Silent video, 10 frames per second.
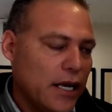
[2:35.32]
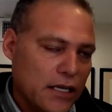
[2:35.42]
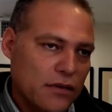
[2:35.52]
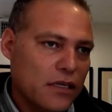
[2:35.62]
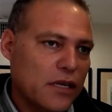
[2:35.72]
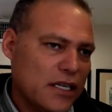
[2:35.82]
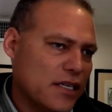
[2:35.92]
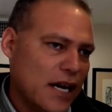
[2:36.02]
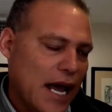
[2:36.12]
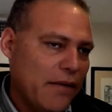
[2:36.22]
Eso
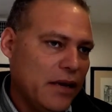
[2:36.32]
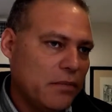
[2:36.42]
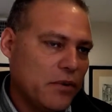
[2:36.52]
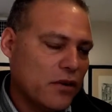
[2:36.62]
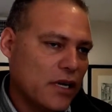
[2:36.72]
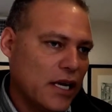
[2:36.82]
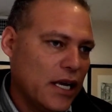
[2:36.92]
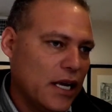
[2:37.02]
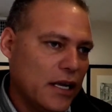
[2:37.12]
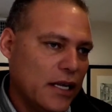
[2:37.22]
es, clave
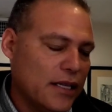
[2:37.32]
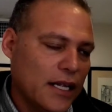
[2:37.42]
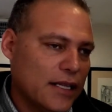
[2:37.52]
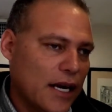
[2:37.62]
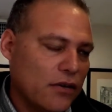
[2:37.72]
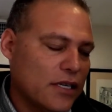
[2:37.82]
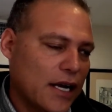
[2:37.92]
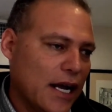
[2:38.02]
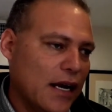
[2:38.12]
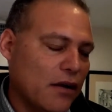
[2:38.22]
porque intentarlo
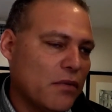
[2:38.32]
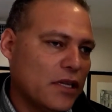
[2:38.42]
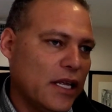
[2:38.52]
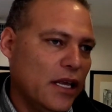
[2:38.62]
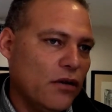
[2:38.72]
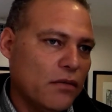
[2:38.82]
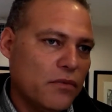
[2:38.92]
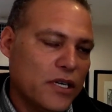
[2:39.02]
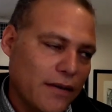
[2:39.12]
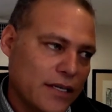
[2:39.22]
sacar, como te digo,
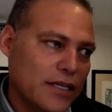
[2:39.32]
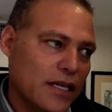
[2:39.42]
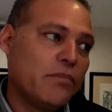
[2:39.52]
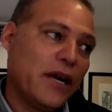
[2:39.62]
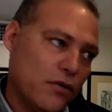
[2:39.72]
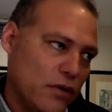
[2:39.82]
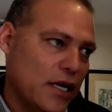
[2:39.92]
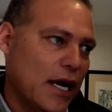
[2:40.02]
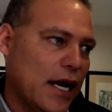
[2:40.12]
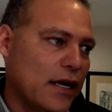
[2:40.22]
muchas veces es
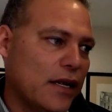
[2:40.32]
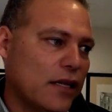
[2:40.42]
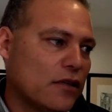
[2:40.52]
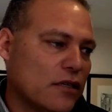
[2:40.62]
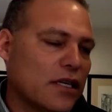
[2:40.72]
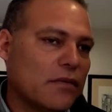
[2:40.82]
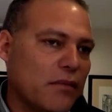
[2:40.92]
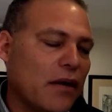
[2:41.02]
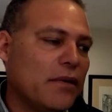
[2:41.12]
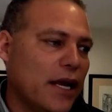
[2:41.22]
perjudicar. Entonces,
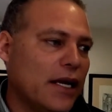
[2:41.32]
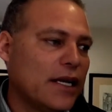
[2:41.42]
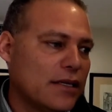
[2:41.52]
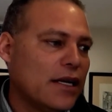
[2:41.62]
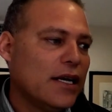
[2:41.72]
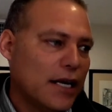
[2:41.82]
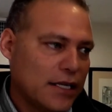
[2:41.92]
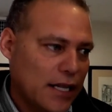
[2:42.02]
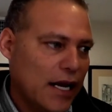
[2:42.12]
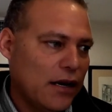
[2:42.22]
más bien es
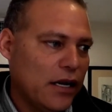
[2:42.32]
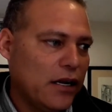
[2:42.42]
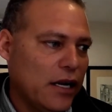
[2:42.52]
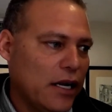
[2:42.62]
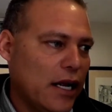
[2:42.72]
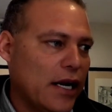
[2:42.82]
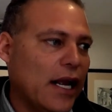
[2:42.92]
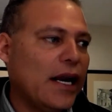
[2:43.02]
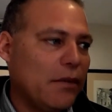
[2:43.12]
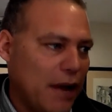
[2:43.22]
estar eh,
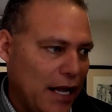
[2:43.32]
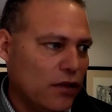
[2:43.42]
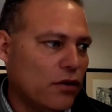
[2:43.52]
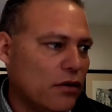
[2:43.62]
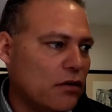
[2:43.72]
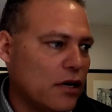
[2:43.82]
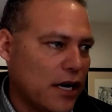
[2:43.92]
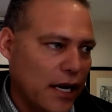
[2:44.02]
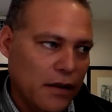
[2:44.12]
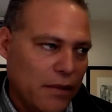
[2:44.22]
reanimándolo,
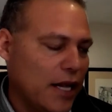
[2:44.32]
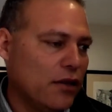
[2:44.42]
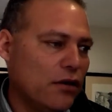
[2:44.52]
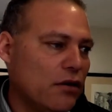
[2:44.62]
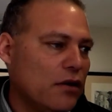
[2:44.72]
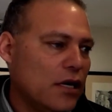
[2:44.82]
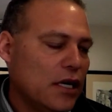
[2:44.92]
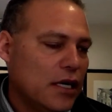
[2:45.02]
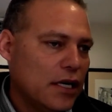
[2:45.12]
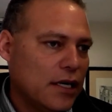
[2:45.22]
reanimándolo
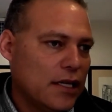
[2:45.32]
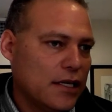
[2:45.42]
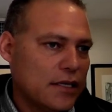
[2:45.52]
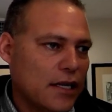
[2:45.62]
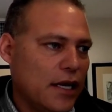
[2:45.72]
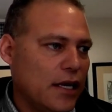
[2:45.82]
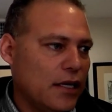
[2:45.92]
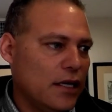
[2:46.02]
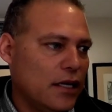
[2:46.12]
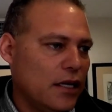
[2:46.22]
este,
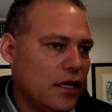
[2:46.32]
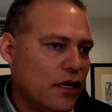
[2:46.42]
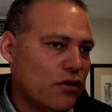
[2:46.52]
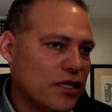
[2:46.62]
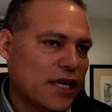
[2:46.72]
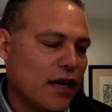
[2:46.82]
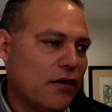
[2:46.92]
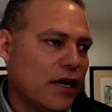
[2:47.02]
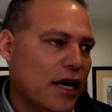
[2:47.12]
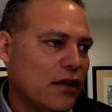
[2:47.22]
y, y, no
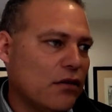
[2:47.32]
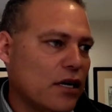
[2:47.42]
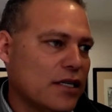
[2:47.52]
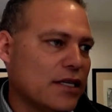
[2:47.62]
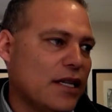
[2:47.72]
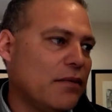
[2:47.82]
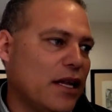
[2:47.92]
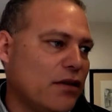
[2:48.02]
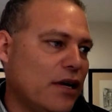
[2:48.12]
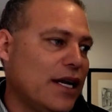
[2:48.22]
estarlo dejando que se esté
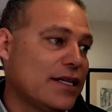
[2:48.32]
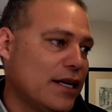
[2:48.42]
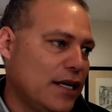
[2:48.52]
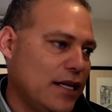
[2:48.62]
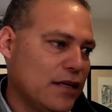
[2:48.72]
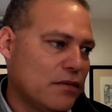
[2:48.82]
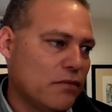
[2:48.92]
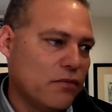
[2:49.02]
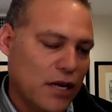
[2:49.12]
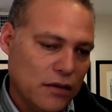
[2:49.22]
viendo él las heridas
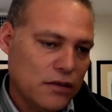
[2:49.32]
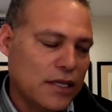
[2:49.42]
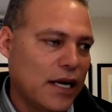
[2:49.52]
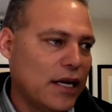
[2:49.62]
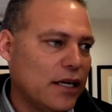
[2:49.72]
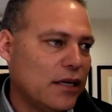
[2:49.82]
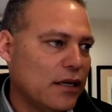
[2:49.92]
cuando está